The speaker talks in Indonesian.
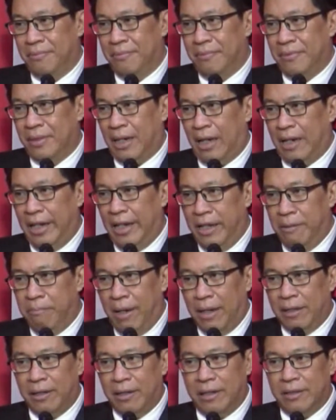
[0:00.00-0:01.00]
Karena
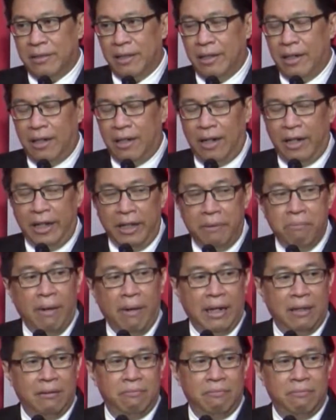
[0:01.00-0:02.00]
iman Kristen adalah
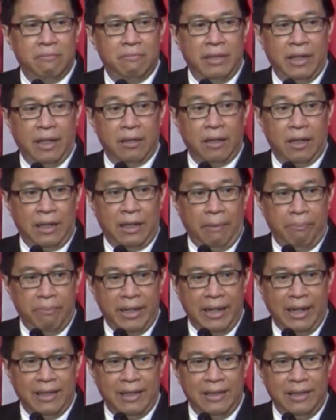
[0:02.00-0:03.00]
iman yang tetap
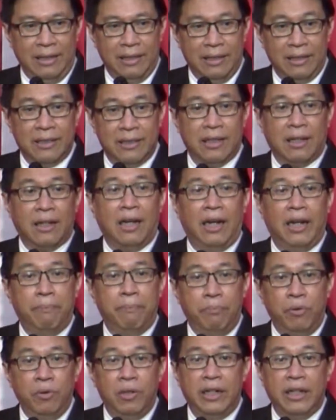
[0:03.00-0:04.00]
menyanyi
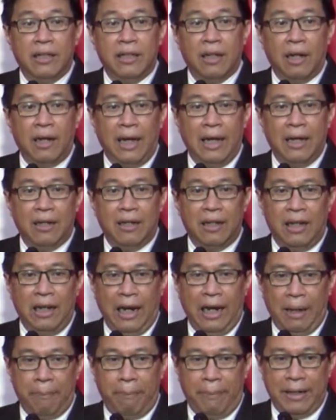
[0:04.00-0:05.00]
sekalipun di tengah
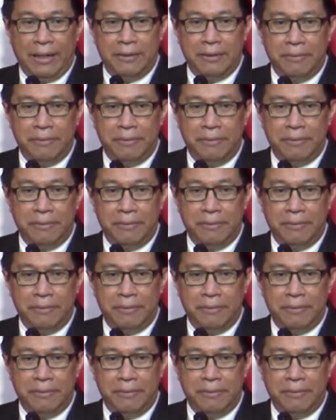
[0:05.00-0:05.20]
kegelapan.